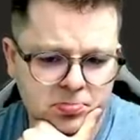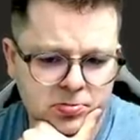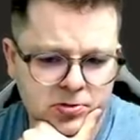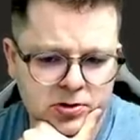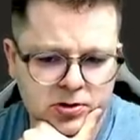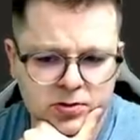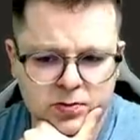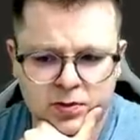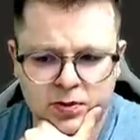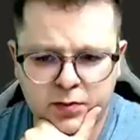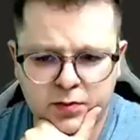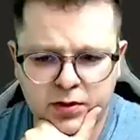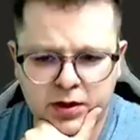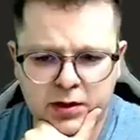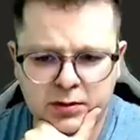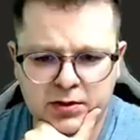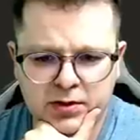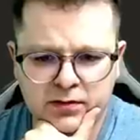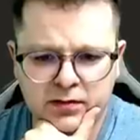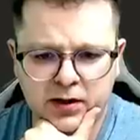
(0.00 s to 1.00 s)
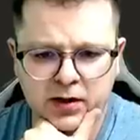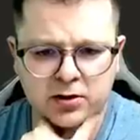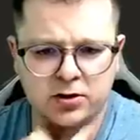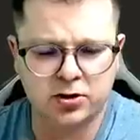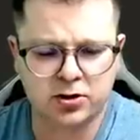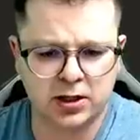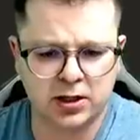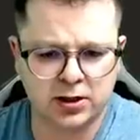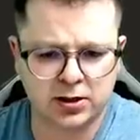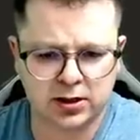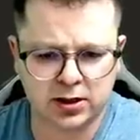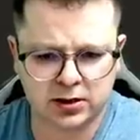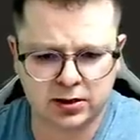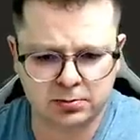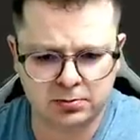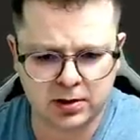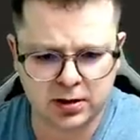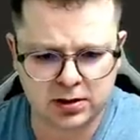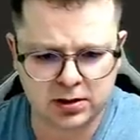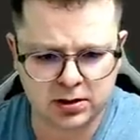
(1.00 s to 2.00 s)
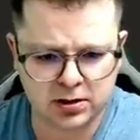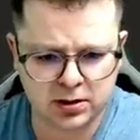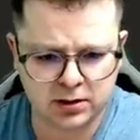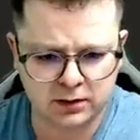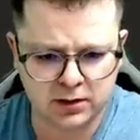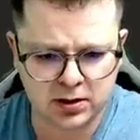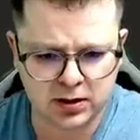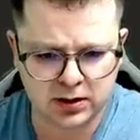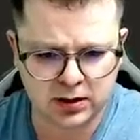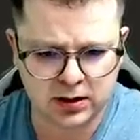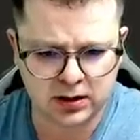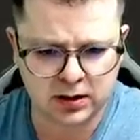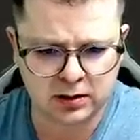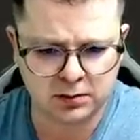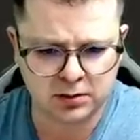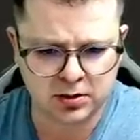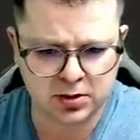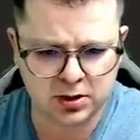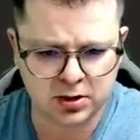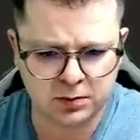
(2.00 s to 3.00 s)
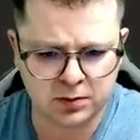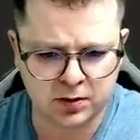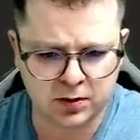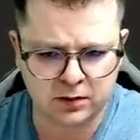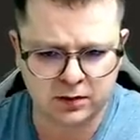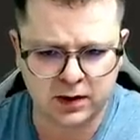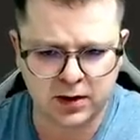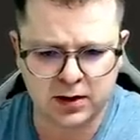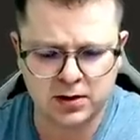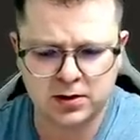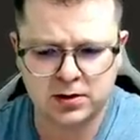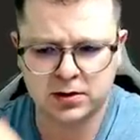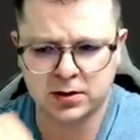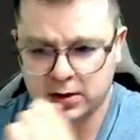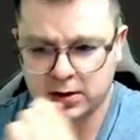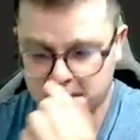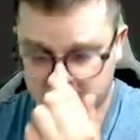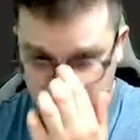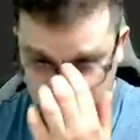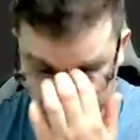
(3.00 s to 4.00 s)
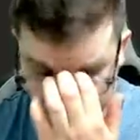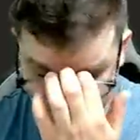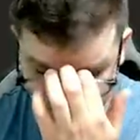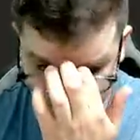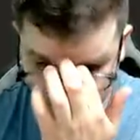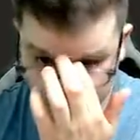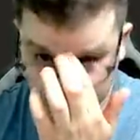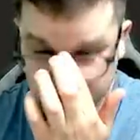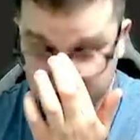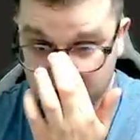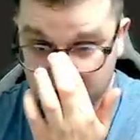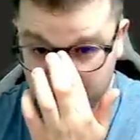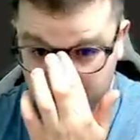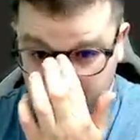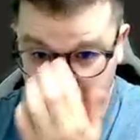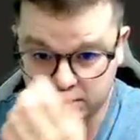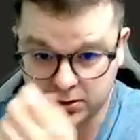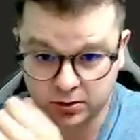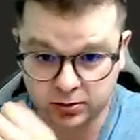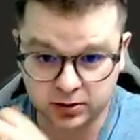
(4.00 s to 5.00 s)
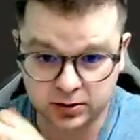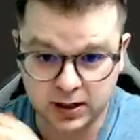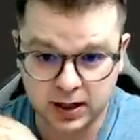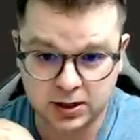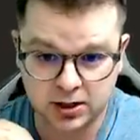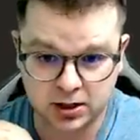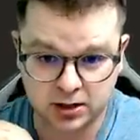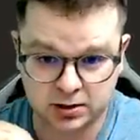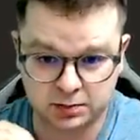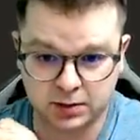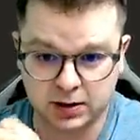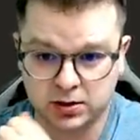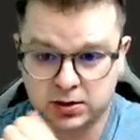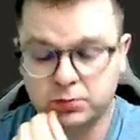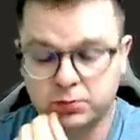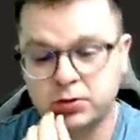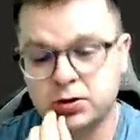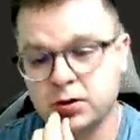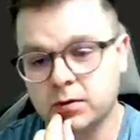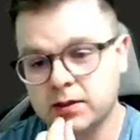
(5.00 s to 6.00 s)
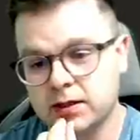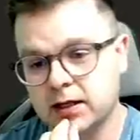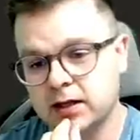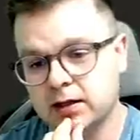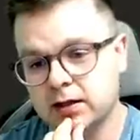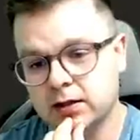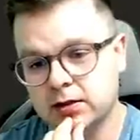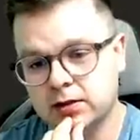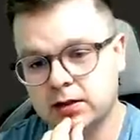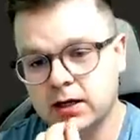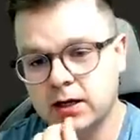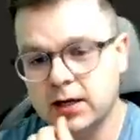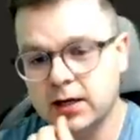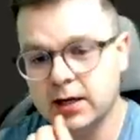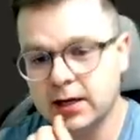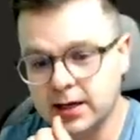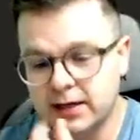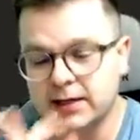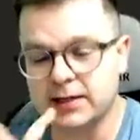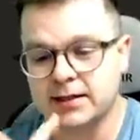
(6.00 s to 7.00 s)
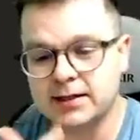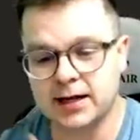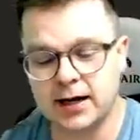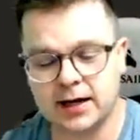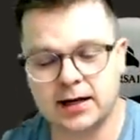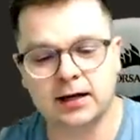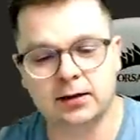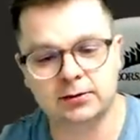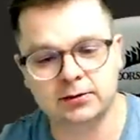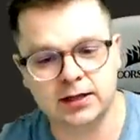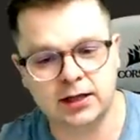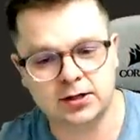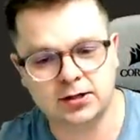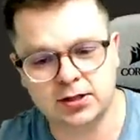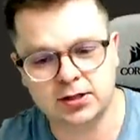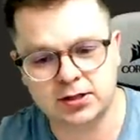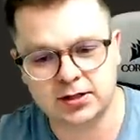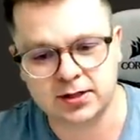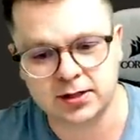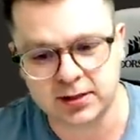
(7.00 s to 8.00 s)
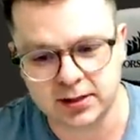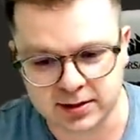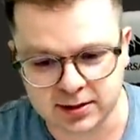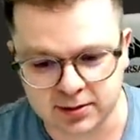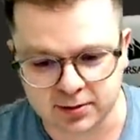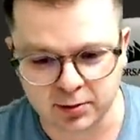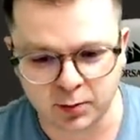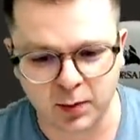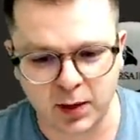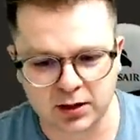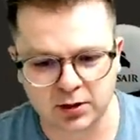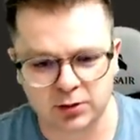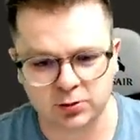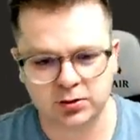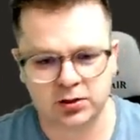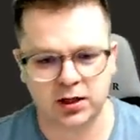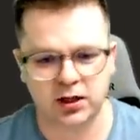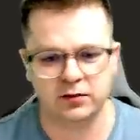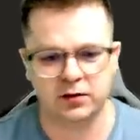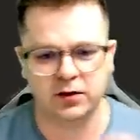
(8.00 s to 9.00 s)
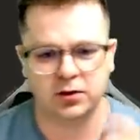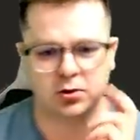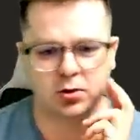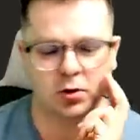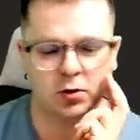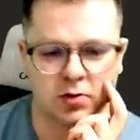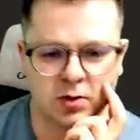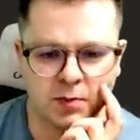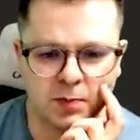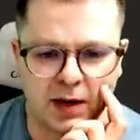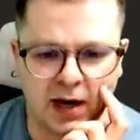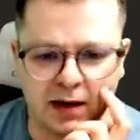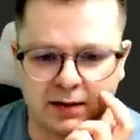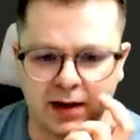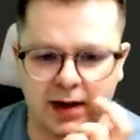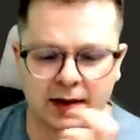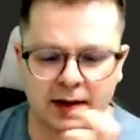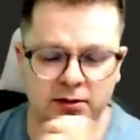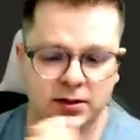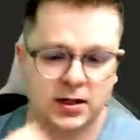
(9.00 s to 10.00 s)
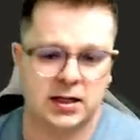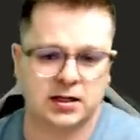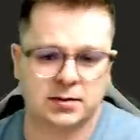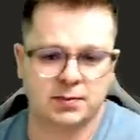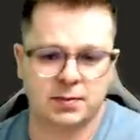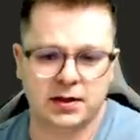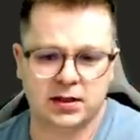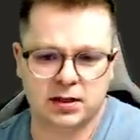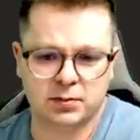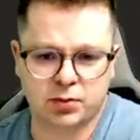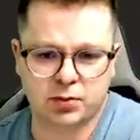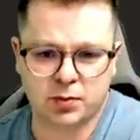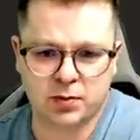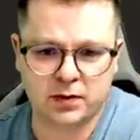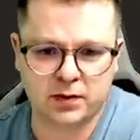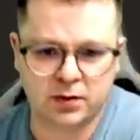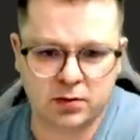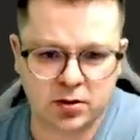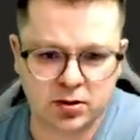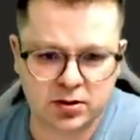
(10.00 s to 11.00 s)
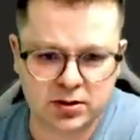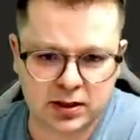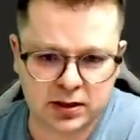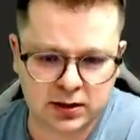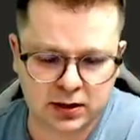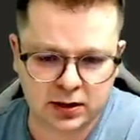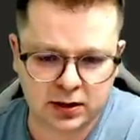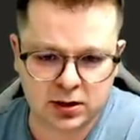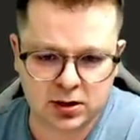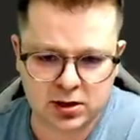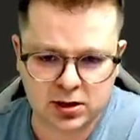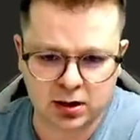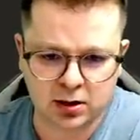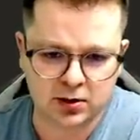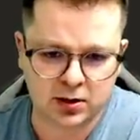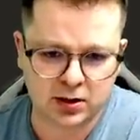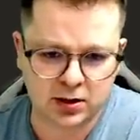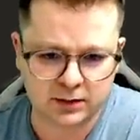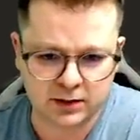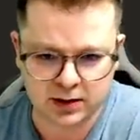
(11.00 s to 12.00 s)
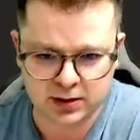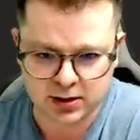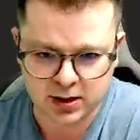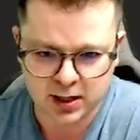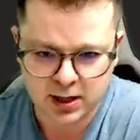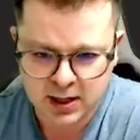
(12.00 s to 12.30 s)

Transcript: Spróbujemy swojego szczęścia, tym bardziej, że wieża D1 może szybko wejść goniec G5, on D6 będzie musiał zagrać. Zagrał D6. Skubaniutki wyczuł sprawę, a teraz będę próbował go strategicznie ogrywać.